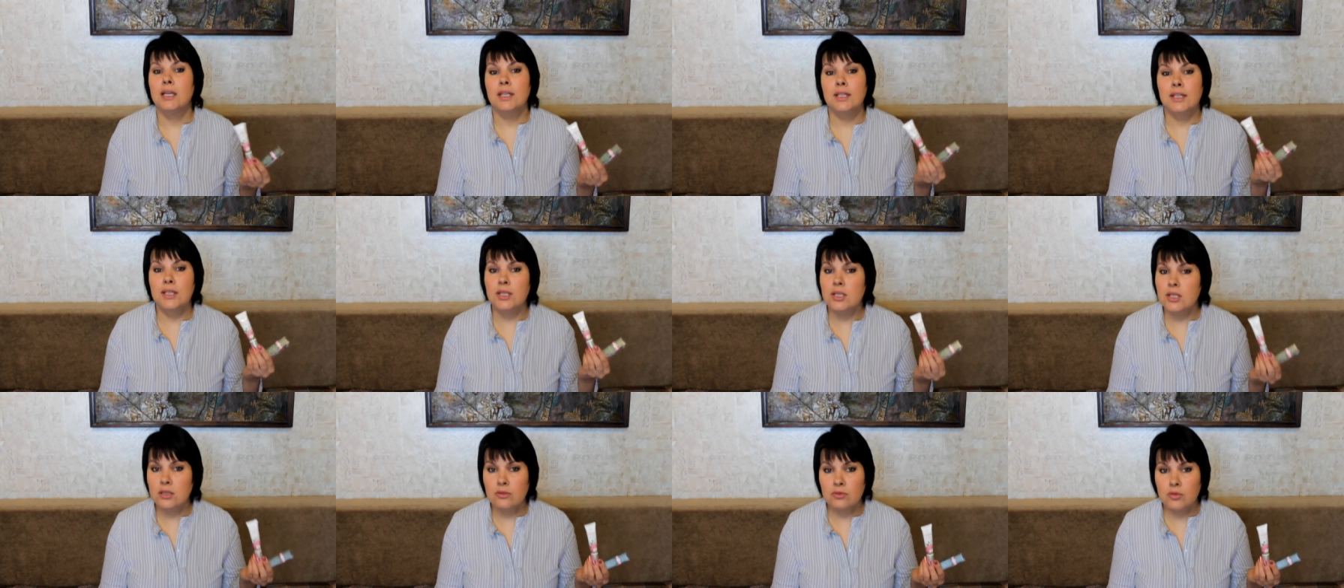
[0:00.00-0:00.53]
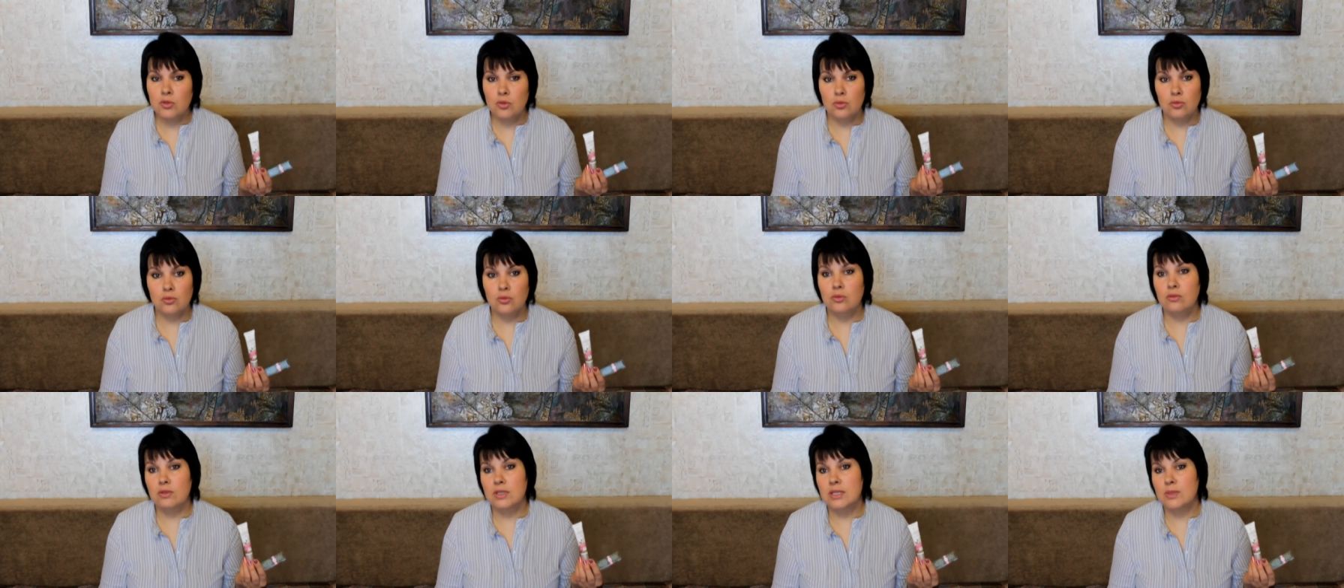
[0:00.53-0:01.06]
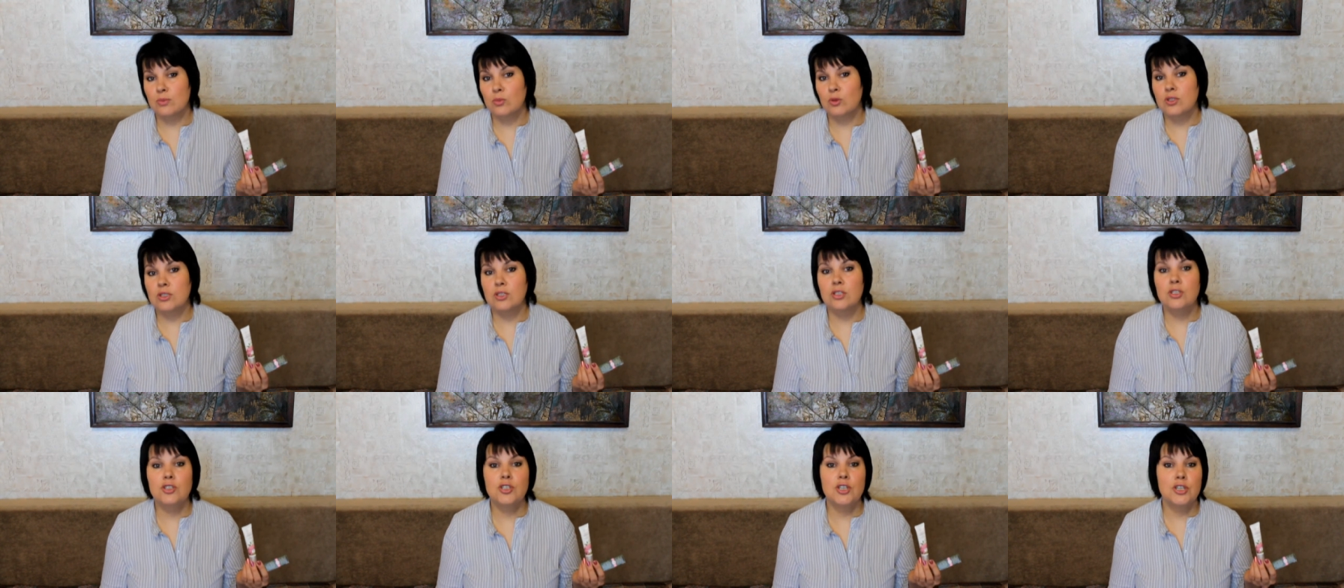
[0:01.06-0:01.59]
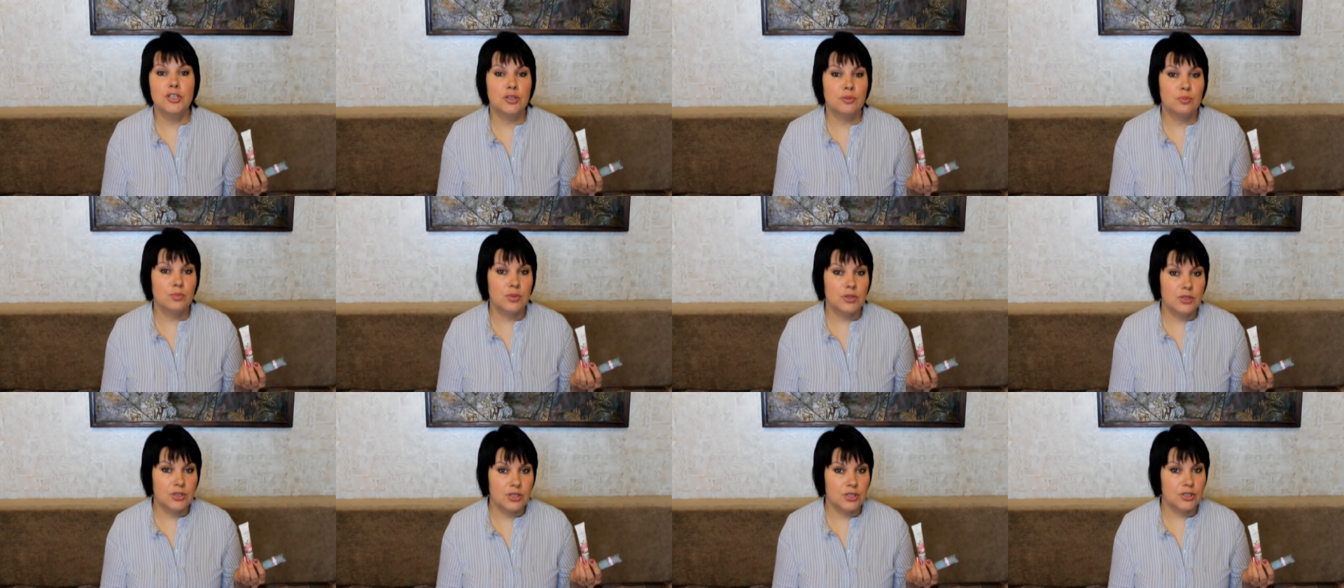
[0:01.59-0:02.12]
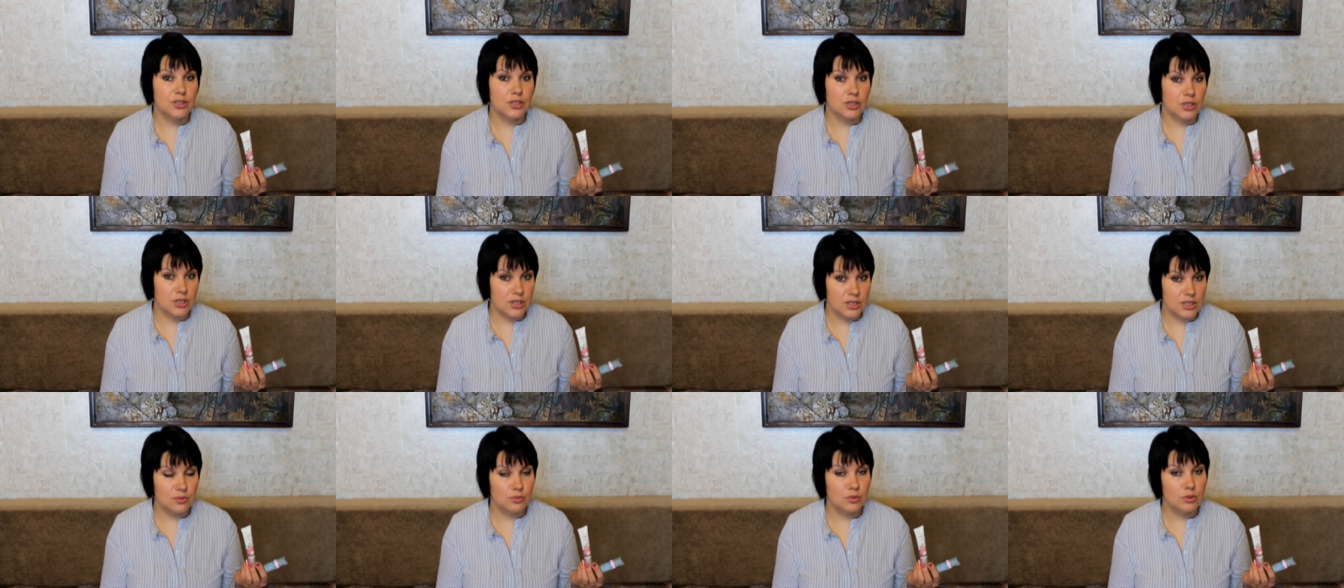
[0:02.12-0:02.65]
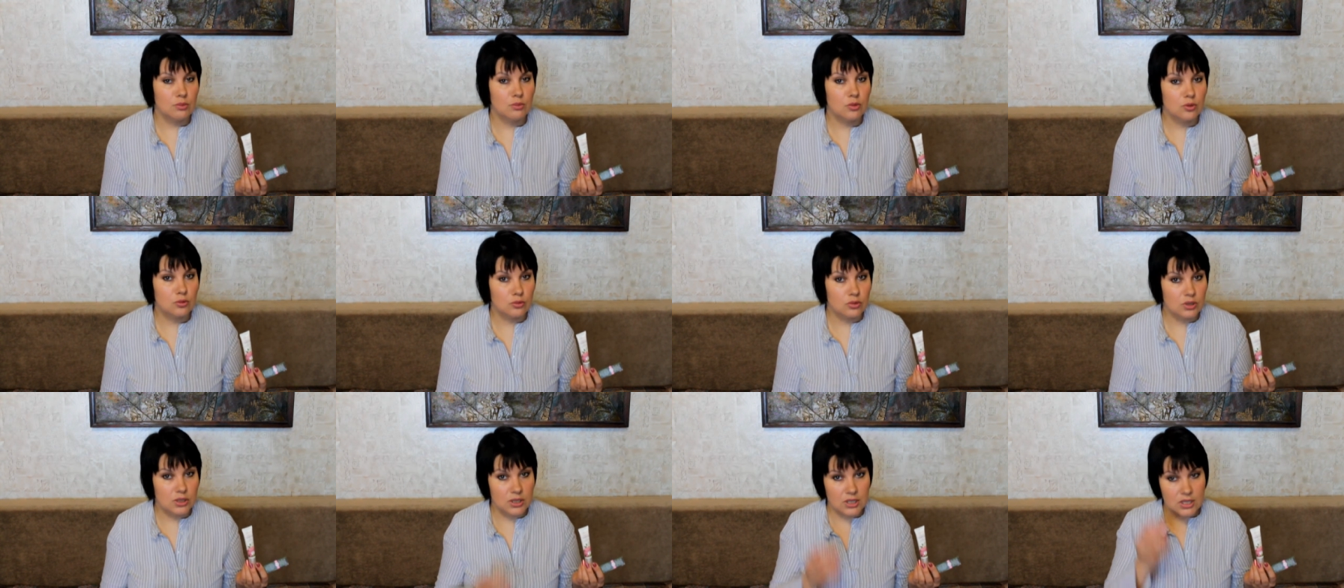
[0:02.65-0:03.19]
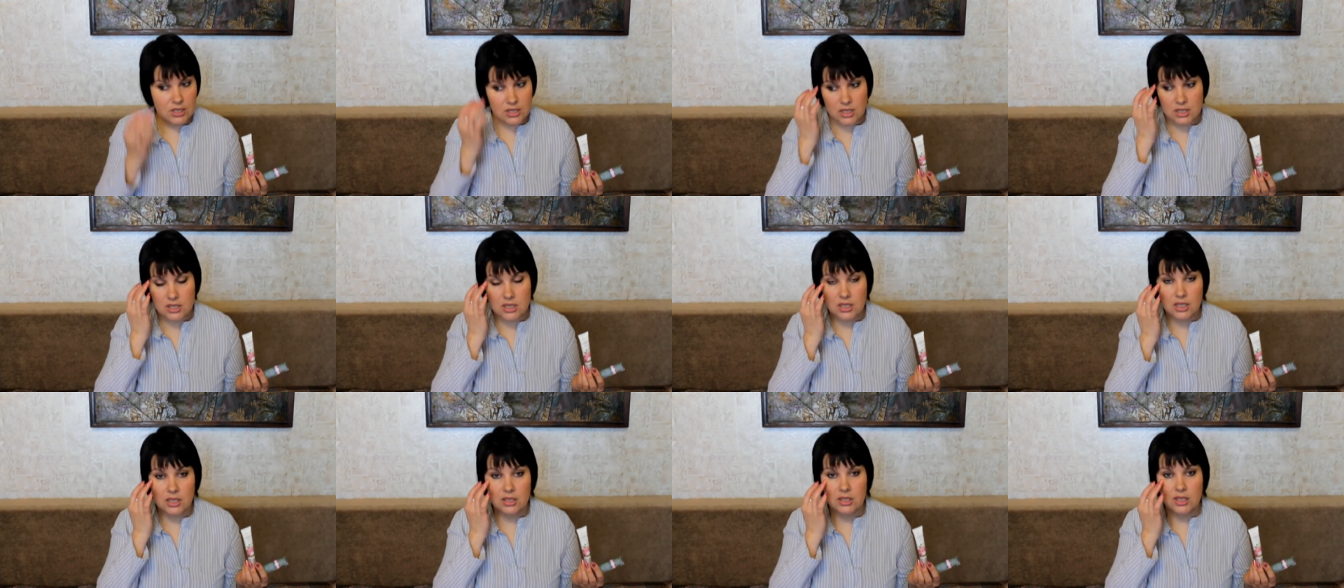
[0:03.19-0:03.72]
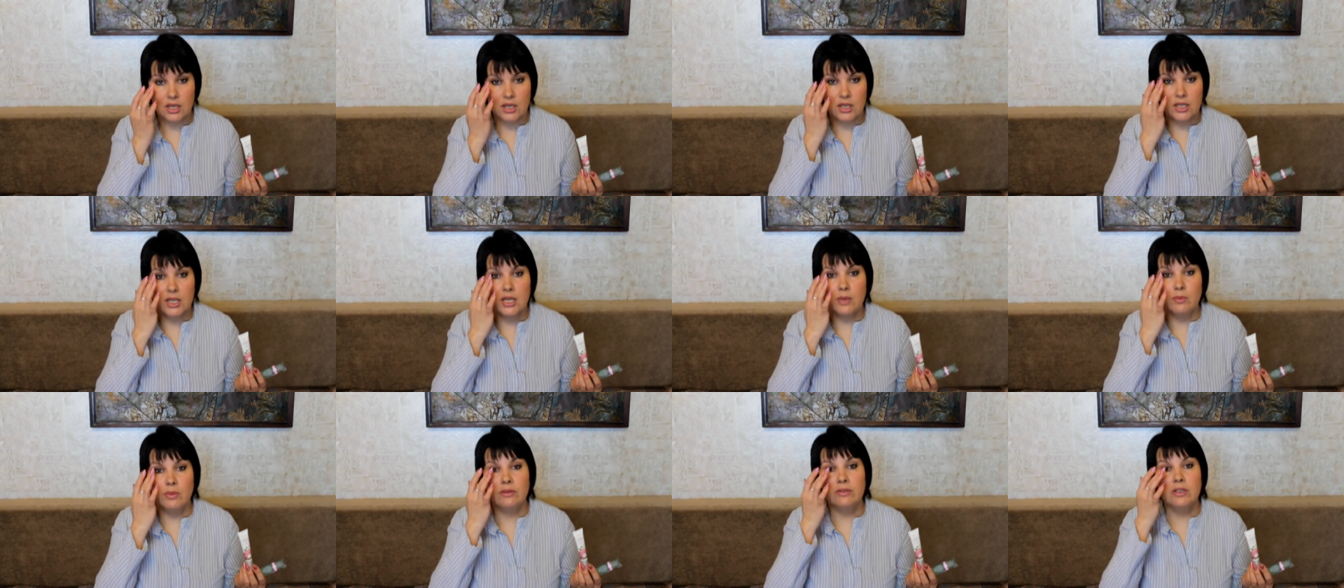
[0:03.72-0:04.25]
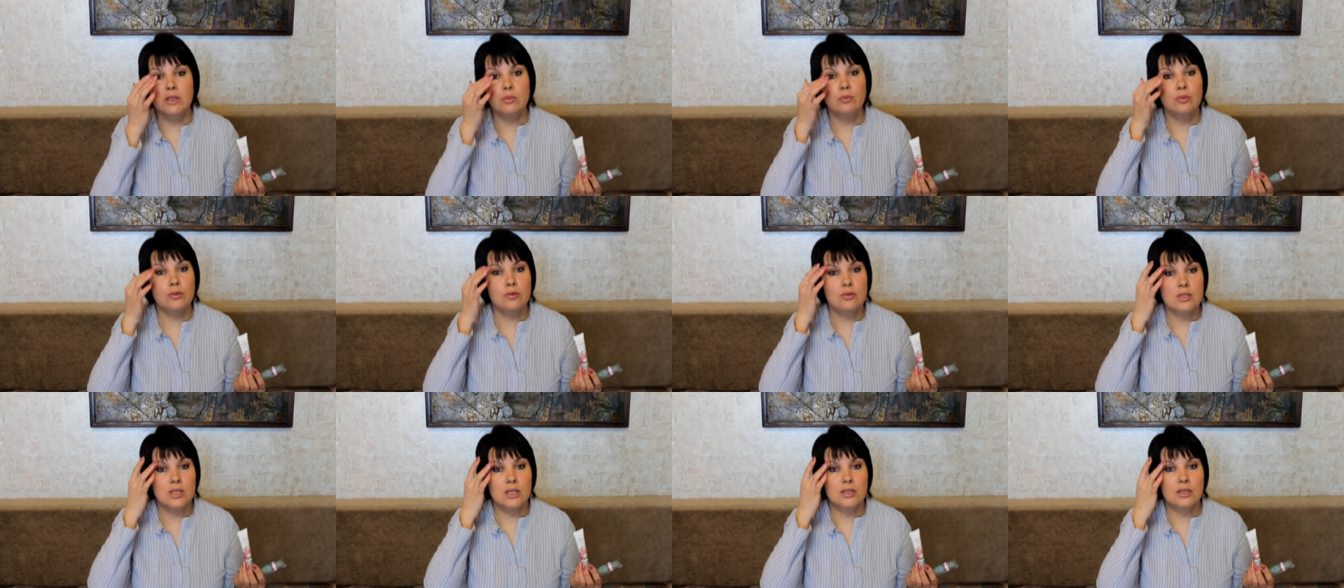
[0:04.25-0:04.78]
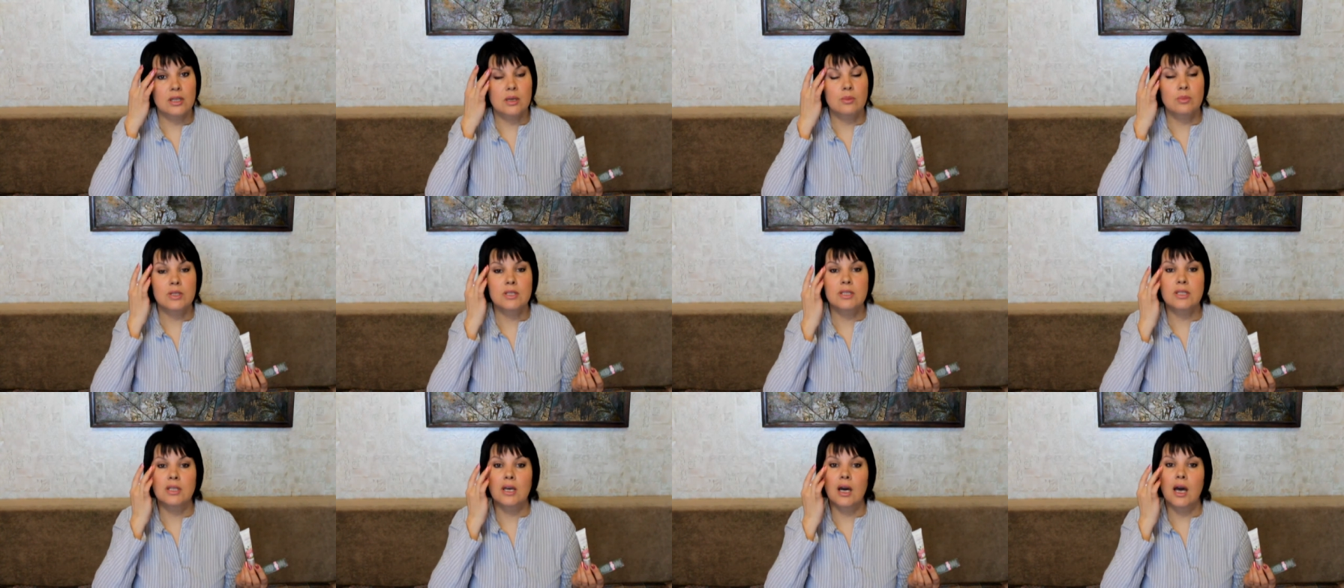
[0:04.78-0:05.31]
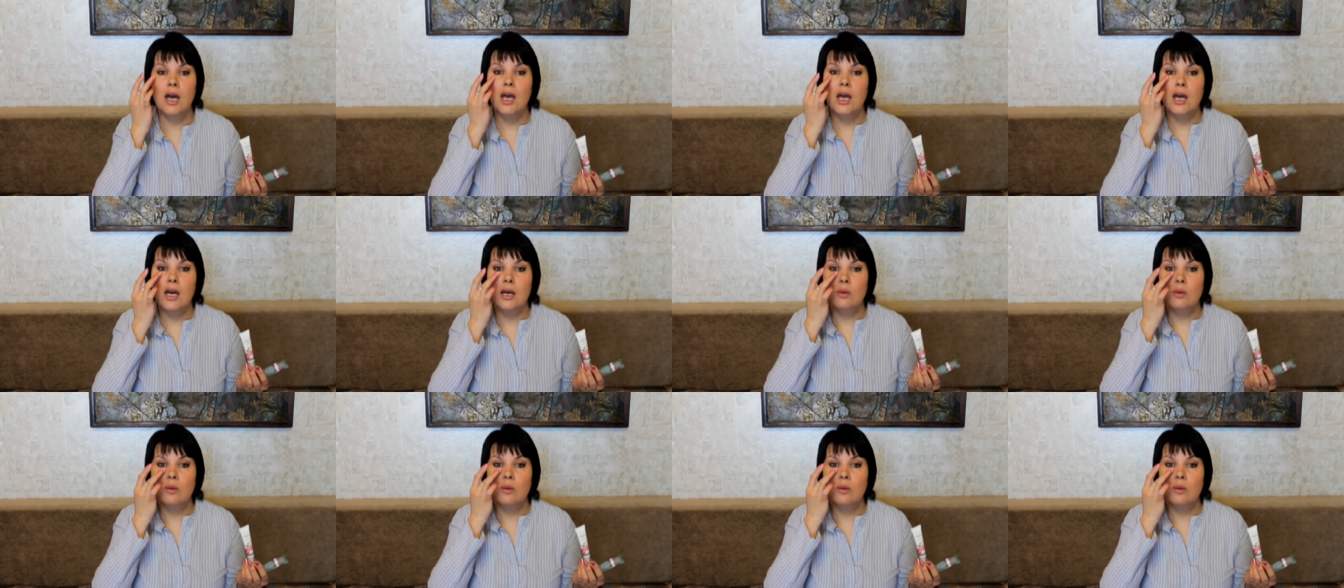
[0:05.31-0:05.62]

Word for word: Если вдруг у вас по истечении 5-7 минут есть остатки крема, вы их просто-напросто